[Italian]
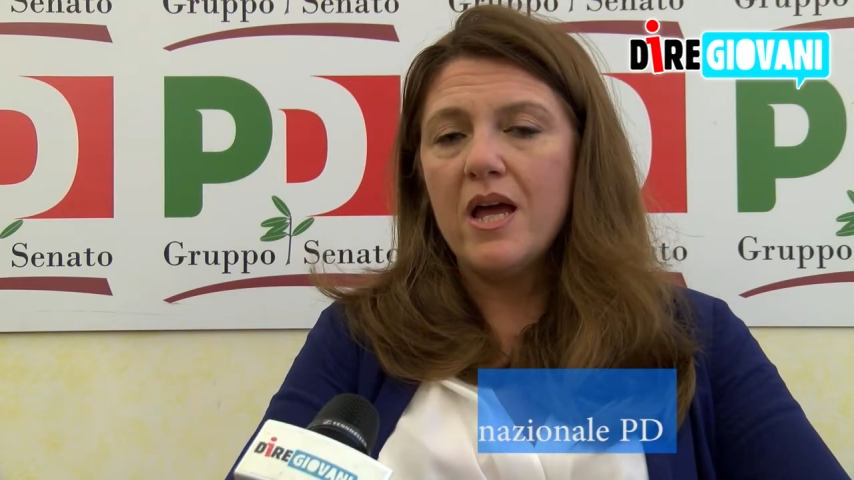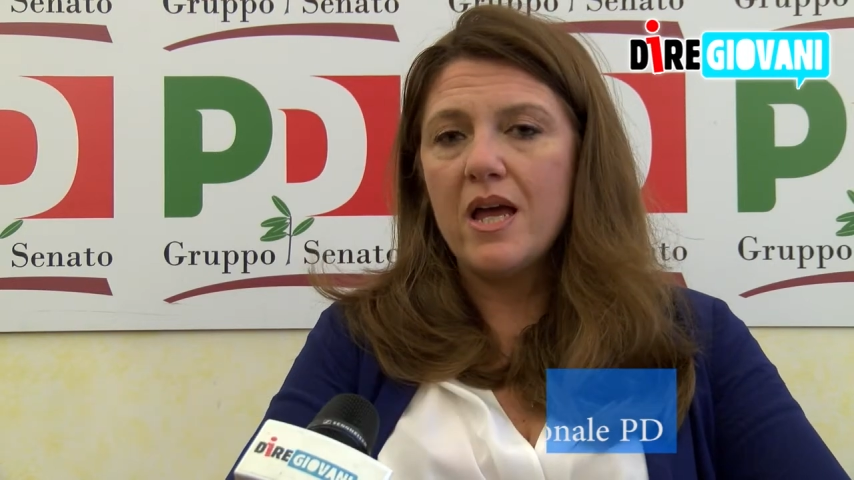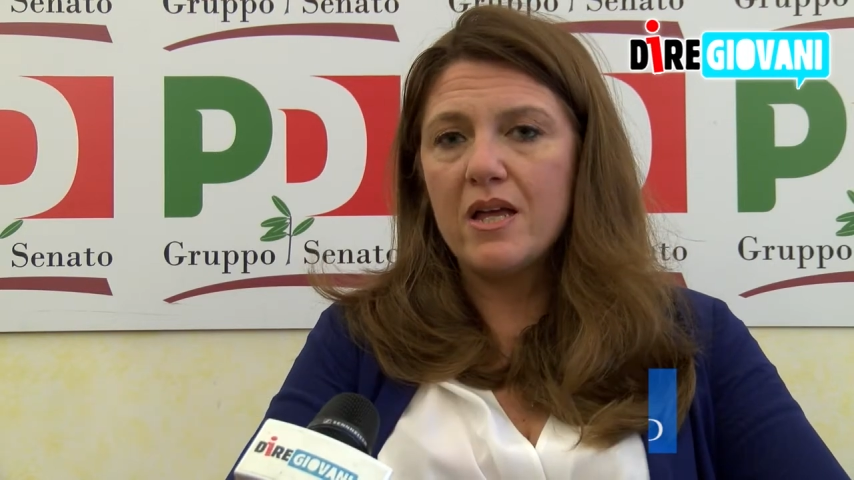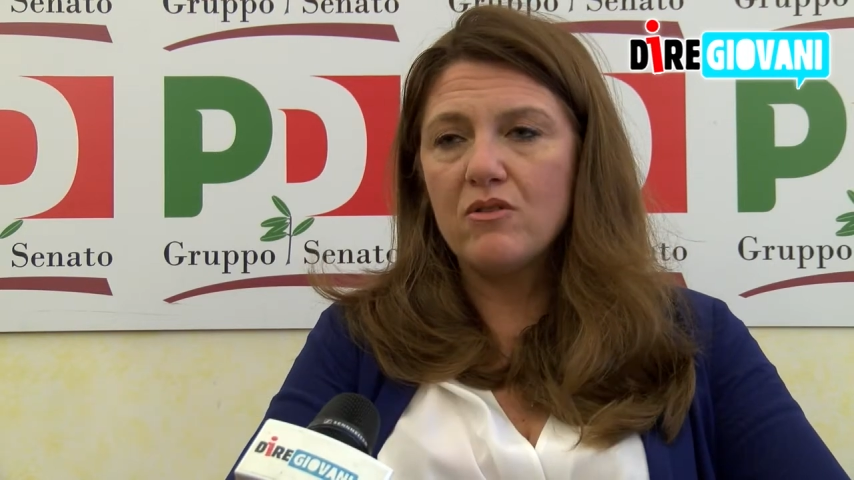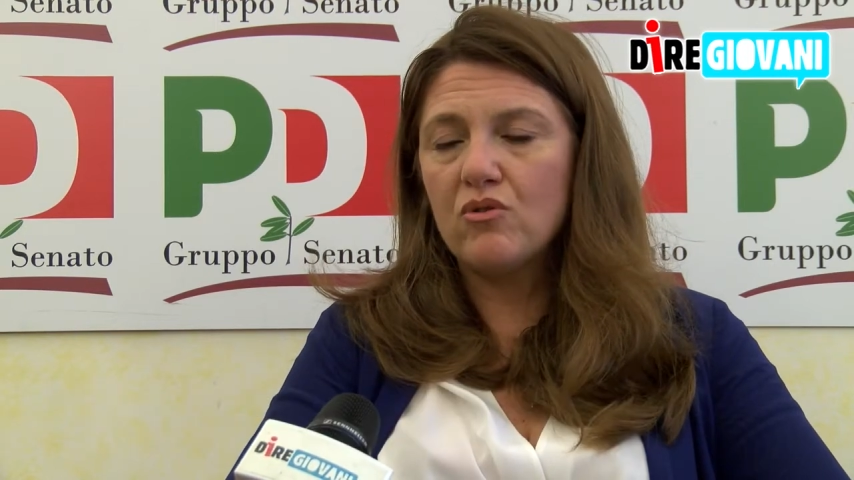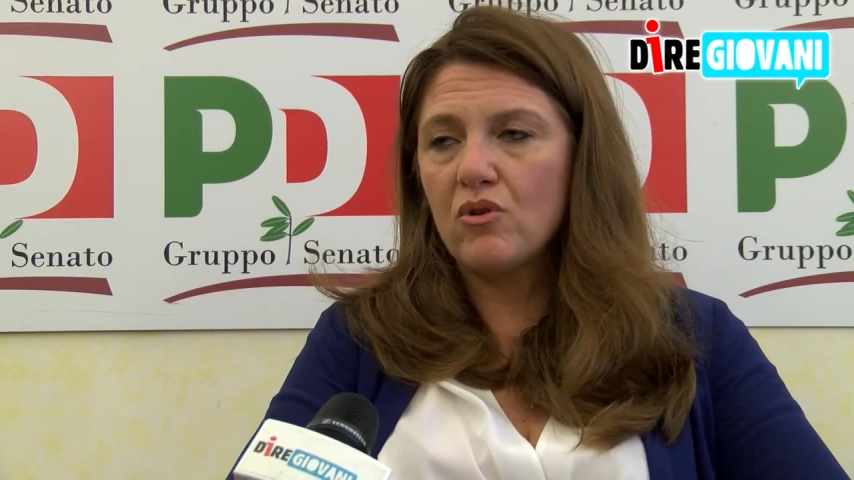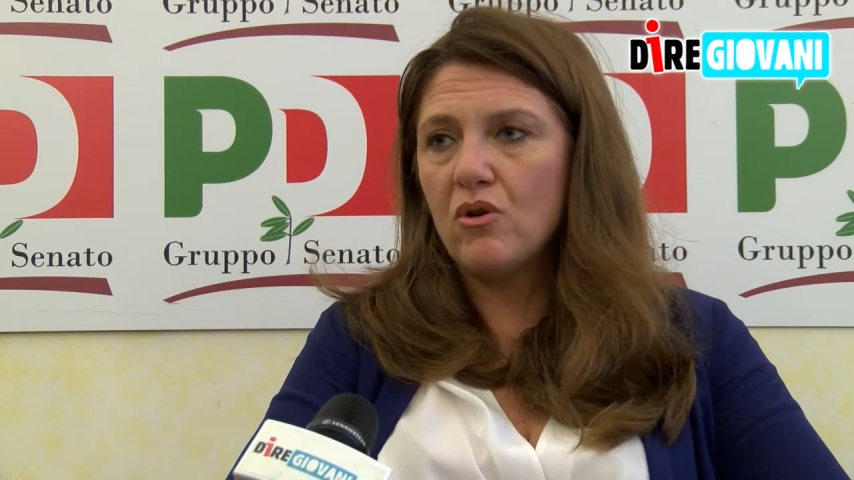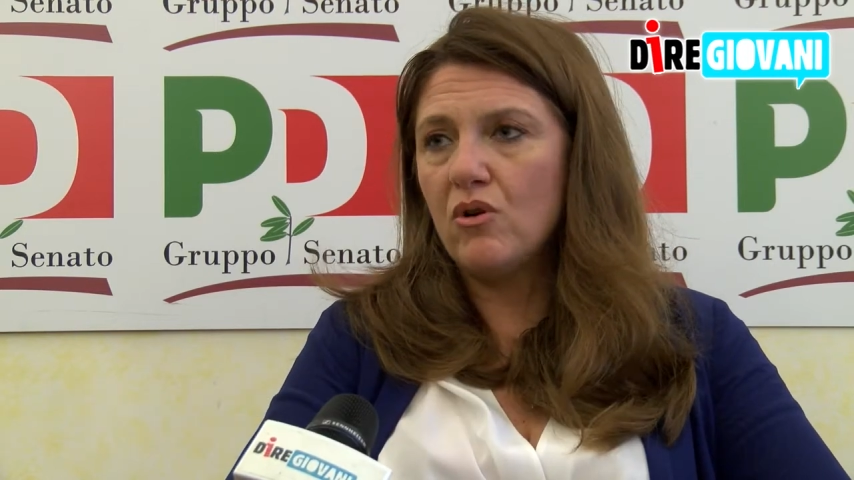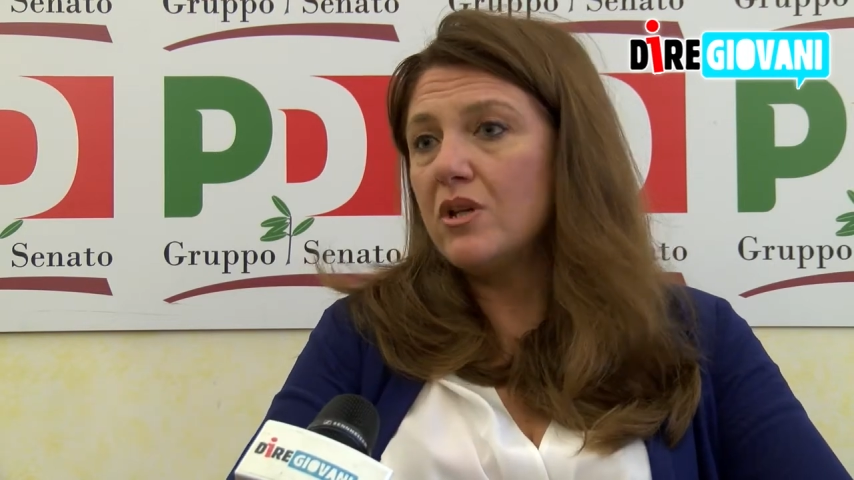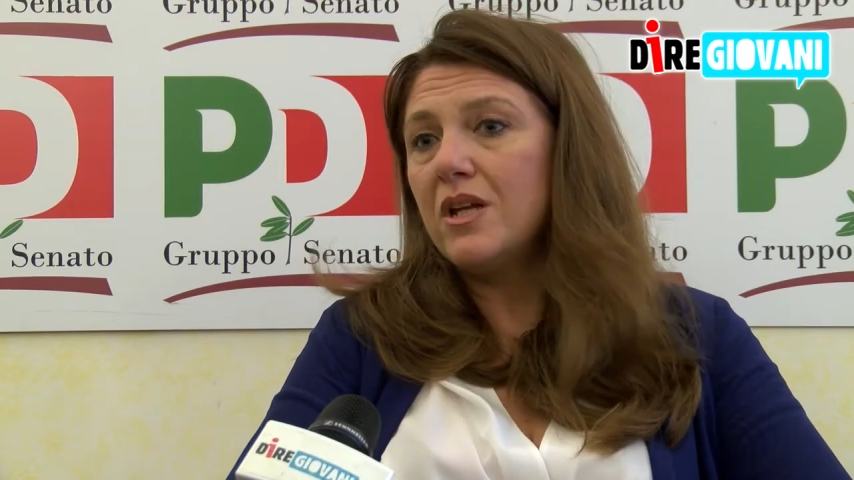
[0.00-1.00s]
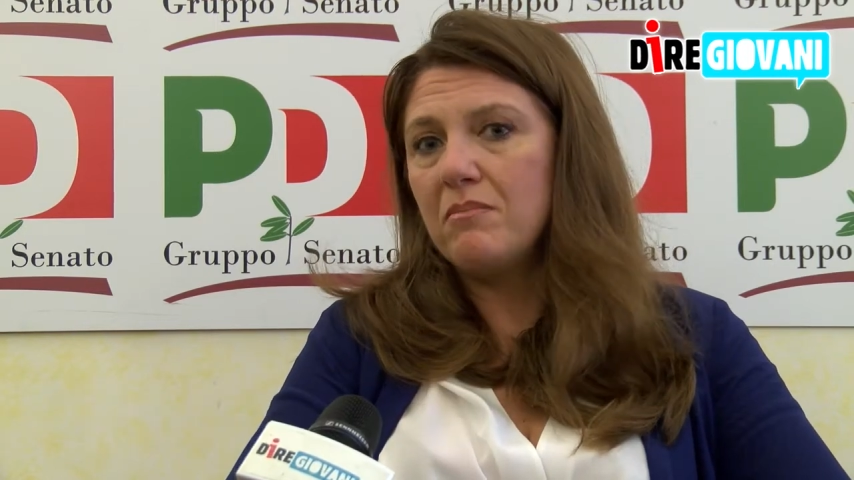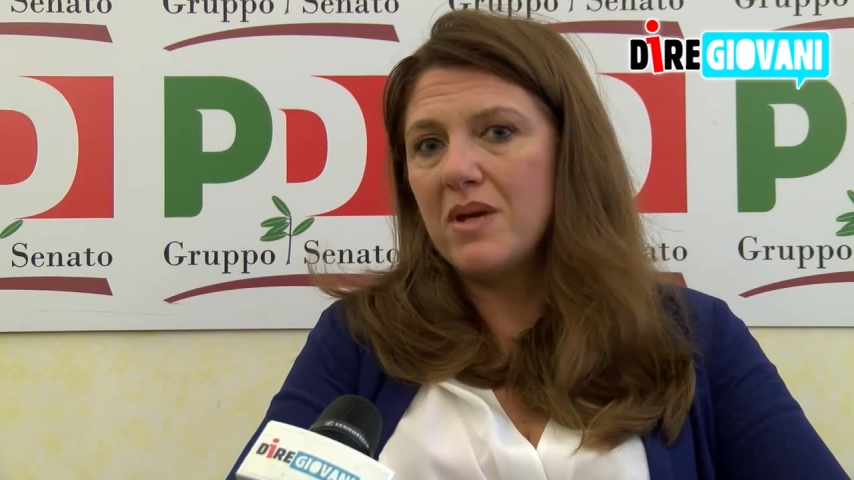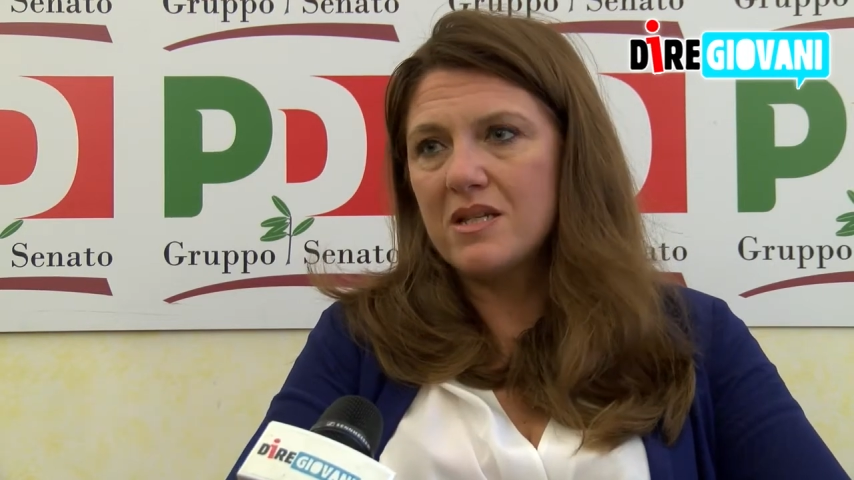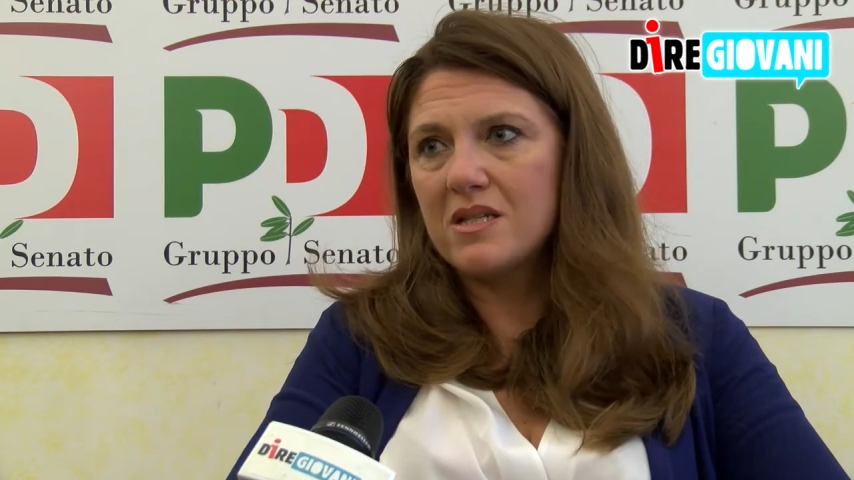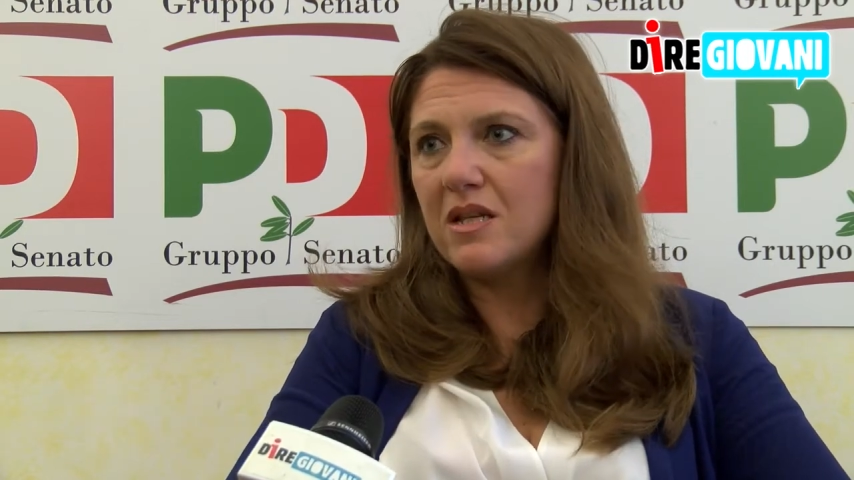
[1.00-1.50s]
entro il
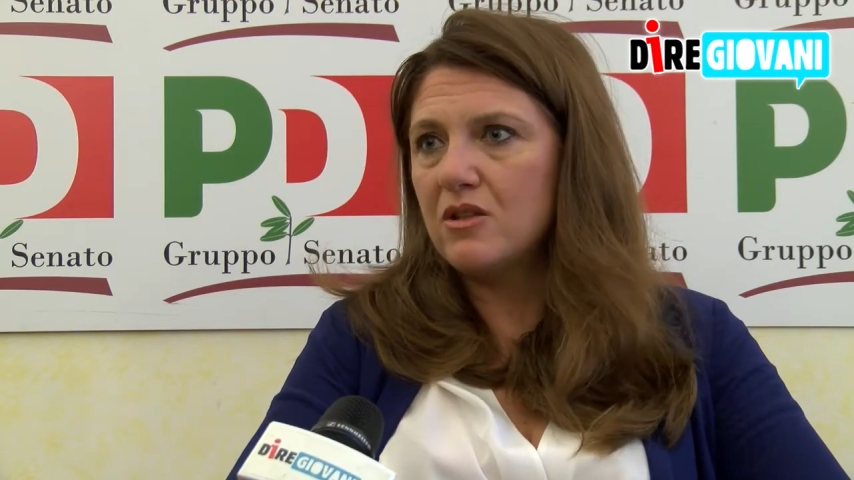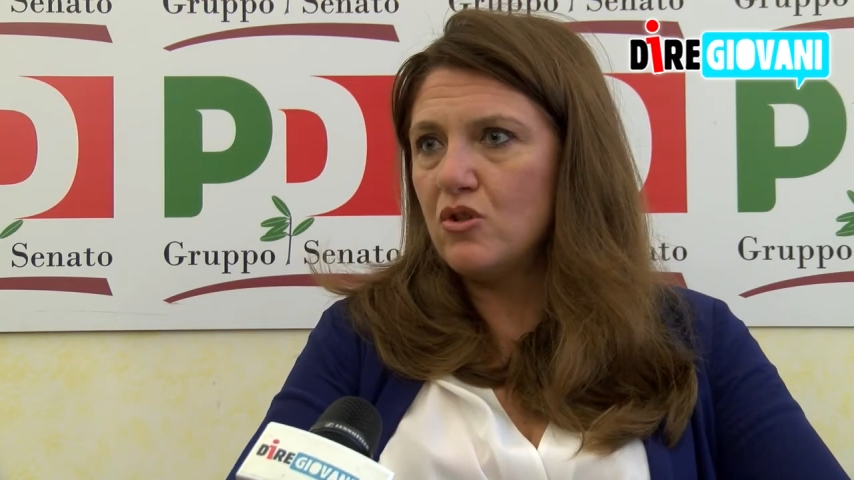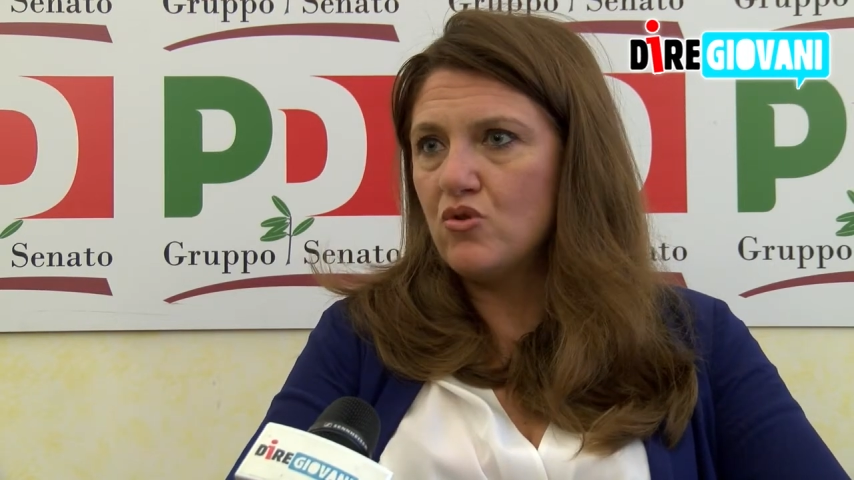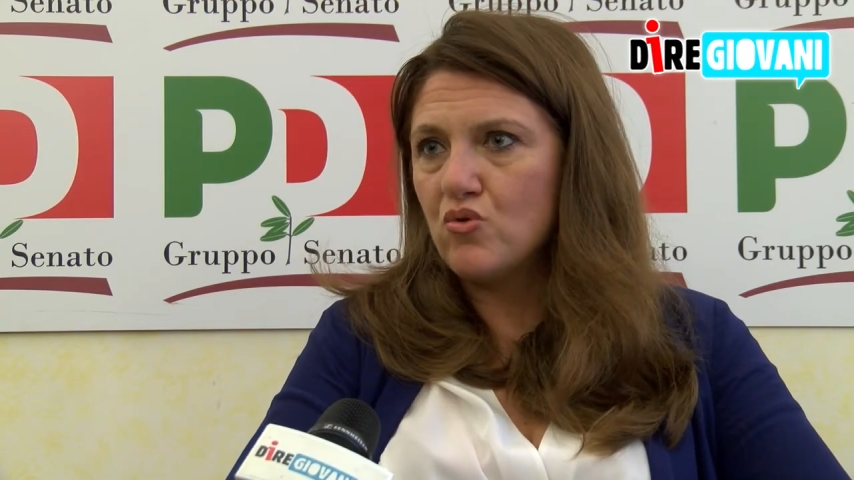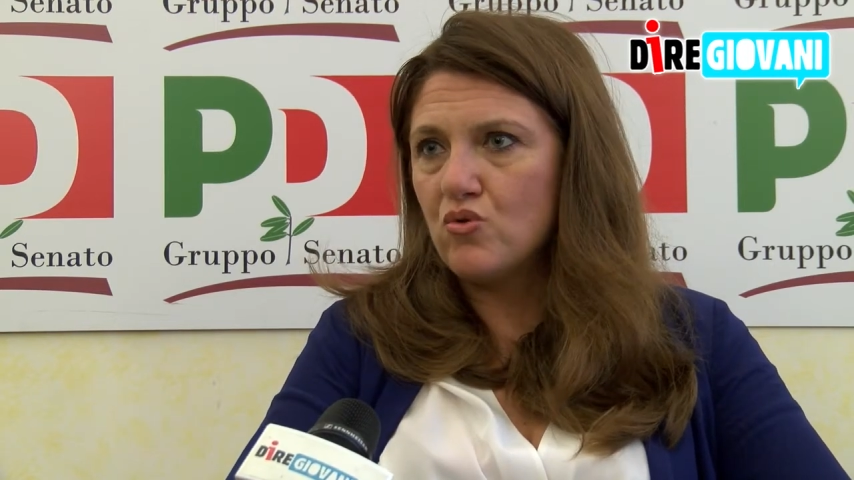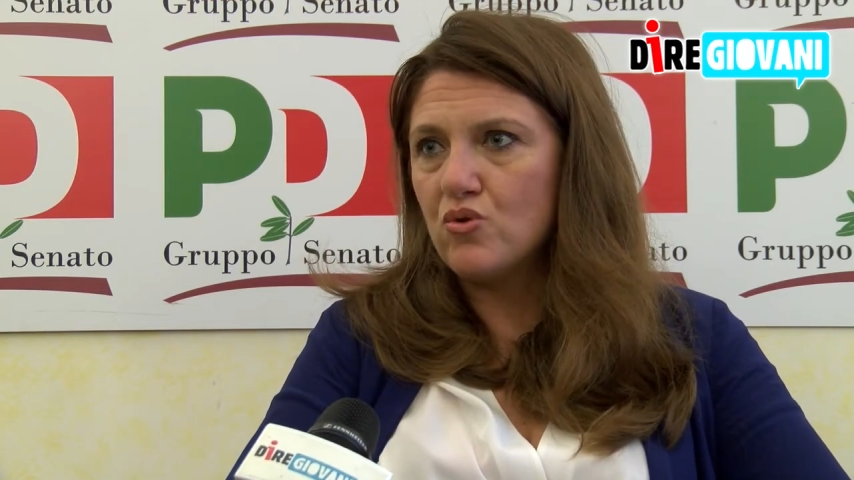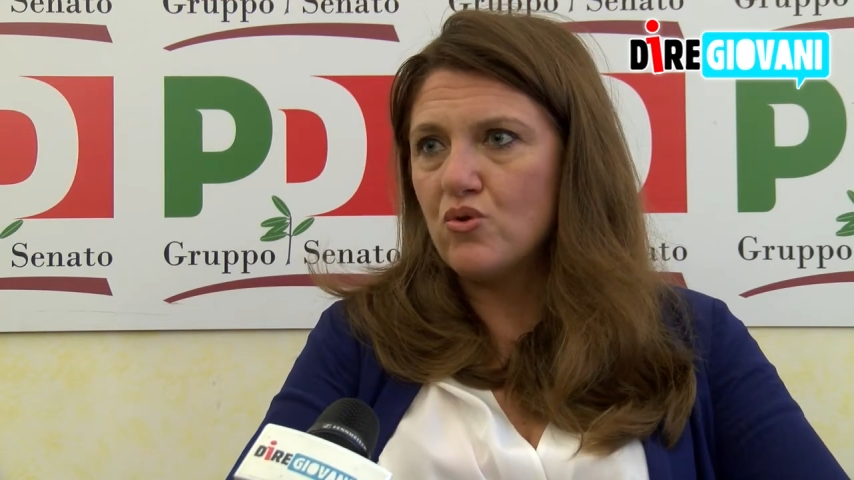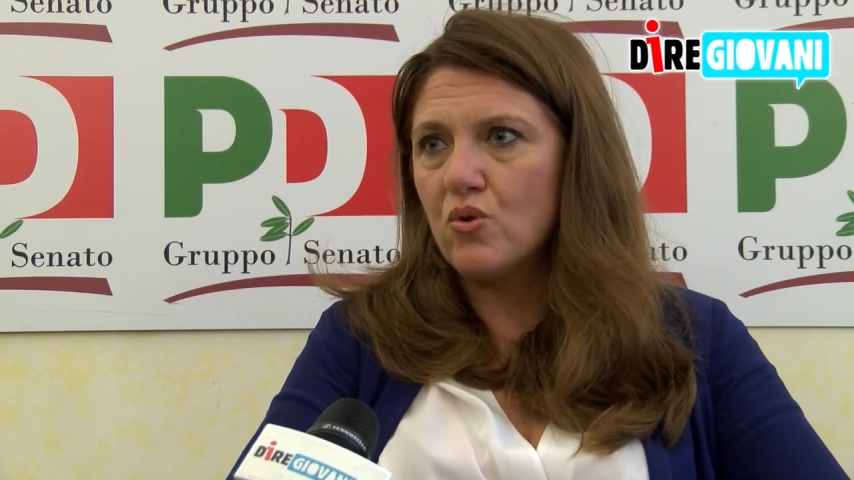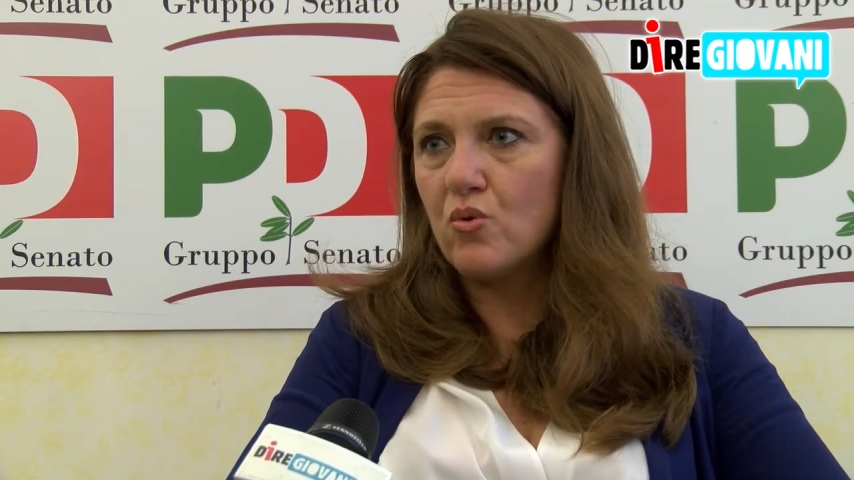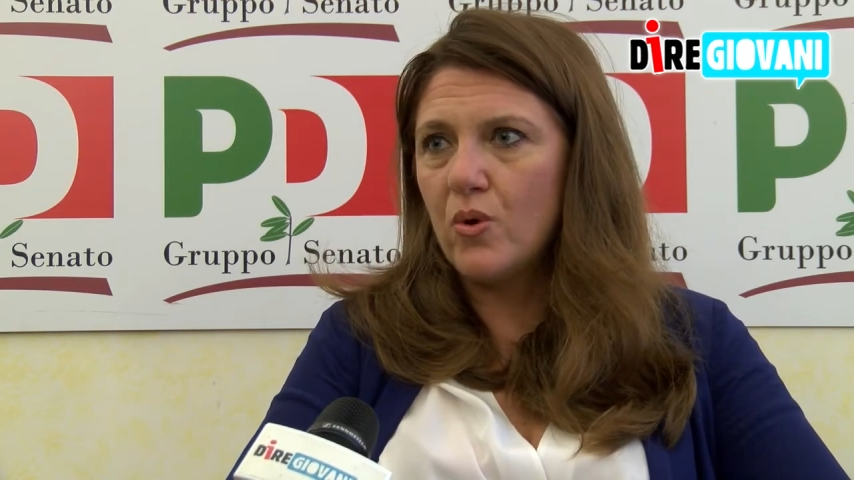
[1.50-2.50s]
mese di giugno,